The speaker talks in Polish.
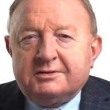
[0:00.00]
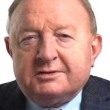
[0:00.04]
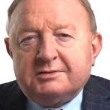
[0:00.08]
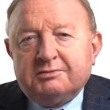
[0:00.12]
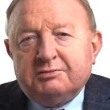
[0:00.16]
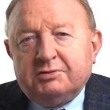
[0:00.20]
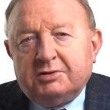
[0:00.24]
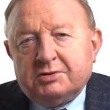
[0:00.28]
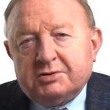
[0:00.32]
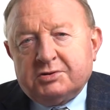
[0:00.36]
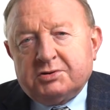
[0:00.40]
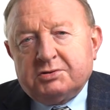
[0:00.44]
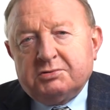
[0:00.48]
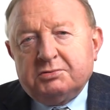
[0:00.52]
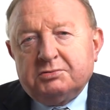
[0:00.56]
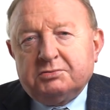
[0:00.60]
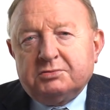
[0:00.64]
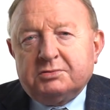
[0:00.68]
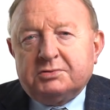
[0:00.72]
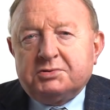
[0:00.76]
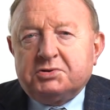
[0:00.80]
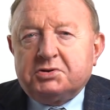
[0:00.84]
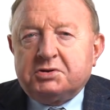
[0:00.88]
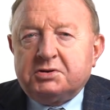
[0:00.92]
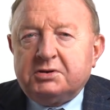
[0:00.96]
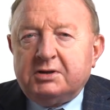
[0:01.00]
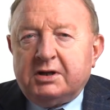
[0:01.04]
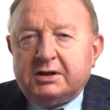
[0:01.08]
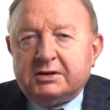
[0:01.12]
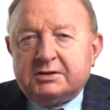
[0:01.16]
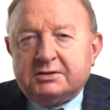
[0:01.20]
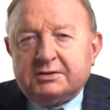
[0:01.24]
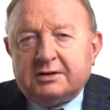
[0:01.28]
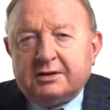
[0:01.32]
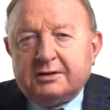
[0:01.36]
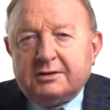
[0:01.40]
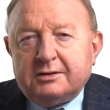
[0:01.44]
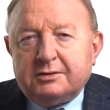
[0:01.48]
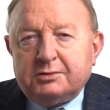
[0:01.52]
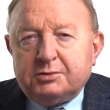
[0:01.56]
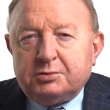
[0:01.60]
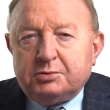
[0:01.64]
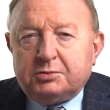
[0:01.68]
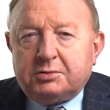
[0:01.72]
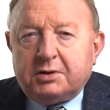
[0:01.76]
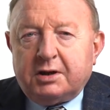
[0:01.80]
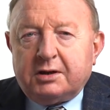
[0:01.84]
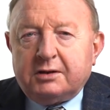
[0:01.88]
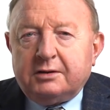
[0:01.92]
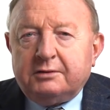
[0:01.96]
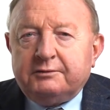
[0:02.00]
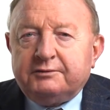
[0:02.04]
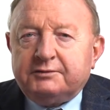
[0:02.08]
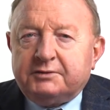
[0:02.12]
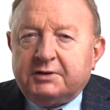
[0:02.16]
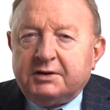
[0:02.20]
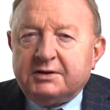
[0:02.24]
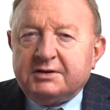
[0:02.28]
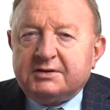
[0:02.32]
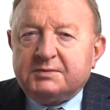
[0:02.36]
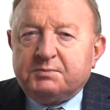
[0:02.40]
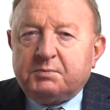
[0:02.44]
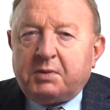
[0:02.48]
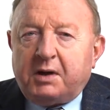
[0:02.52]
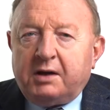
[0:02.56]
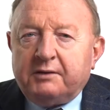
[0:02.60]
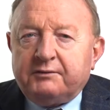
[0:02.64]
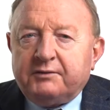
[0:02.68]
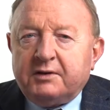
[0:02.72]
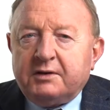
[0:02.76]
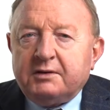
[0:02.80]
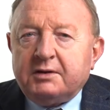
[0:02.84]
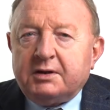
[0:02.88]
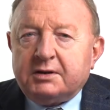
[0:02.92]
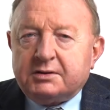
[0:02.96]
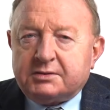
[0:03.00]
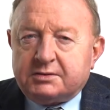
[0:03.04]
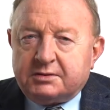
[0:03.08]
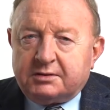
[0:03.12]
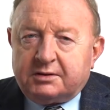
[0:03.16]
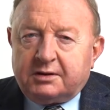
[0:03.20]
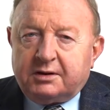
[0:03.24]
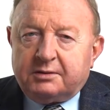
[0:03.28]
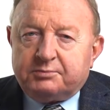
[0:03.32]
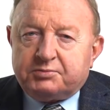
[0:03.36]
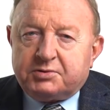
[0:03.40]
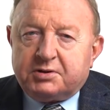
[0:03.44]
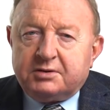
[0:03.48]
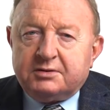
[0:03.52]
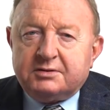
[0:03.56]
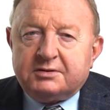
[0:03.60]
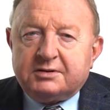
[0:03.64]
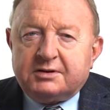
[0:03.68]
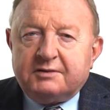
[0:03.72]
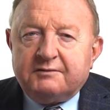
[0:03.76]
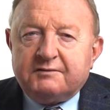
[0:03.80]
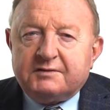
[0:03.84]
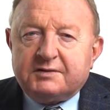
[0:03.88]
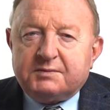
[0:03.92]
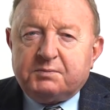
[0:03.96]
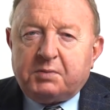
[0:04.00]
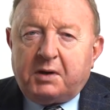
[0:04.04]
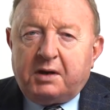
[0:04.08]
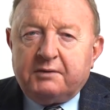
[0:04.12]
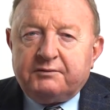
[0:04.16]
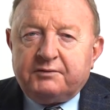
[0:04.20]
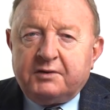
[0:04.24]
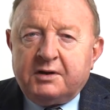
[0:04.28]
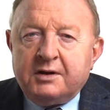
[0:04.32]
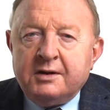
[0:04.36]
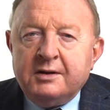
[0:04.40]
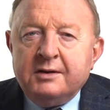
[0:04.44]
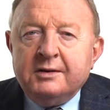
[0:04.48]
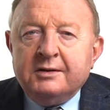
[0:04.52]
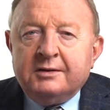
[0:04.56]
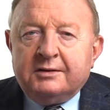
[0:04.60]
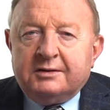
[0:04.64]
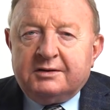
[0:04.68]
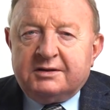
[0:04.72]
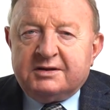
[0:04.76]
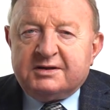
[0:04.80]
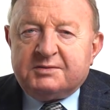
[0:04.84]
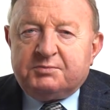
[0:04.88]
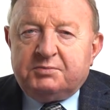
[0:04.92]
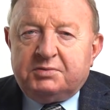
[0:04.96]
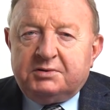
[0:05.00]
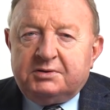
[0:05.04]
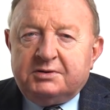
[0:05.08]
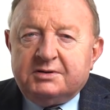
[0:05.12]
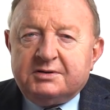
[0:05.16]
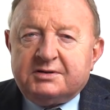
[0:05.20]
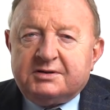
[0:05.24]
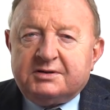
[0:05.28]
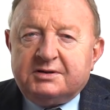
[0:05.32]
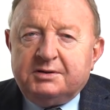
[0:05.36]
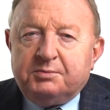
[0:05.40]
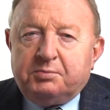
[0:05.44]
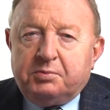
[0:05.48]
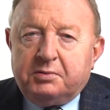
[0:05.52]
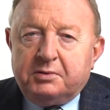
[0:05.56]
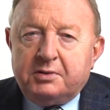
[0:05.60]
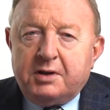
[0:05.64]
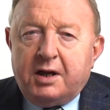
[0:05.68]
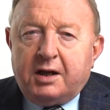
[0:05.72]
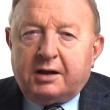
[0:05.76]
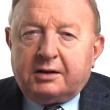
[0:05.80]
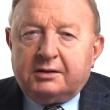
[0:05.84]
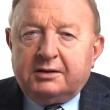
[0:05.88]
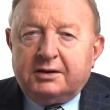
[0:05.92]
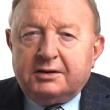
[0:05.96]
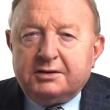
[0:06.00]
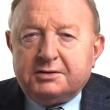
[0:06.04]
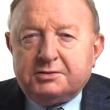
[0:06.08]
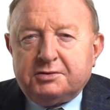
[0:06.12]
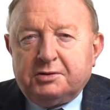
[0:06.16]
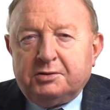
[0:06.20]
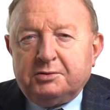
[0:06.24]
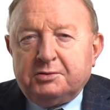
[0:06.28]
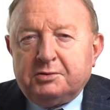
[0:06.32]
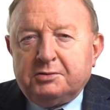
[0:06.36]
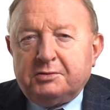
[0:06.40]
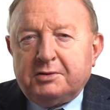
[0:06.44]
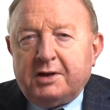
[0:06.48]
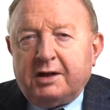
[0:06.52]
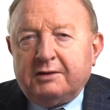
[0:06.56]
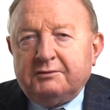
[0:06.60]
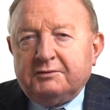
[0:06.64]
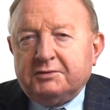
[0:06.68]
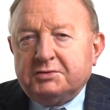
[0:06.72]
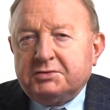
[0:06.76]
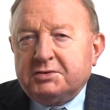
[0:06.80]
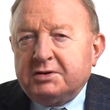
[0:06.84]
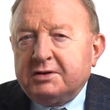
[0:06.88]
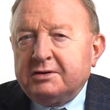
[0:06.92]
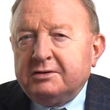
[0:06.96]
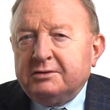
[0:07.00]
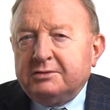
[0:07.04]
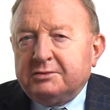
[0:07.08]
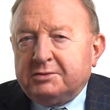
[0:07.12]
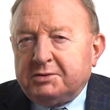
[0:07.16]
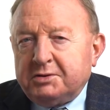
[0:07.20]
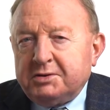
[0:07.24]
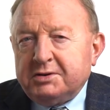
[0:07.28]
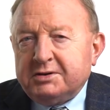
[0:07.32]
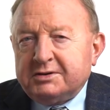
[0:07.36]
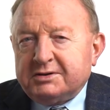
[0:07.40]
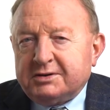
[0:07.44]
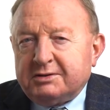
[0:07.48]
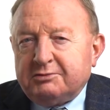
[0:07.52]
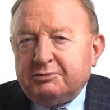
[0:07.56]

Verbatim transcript: złożył 13 lutego w tej sprawie, znaczy przede wszystkim w sprawie Izby Dyscyplinarnej Sądu Najwyższego. To jest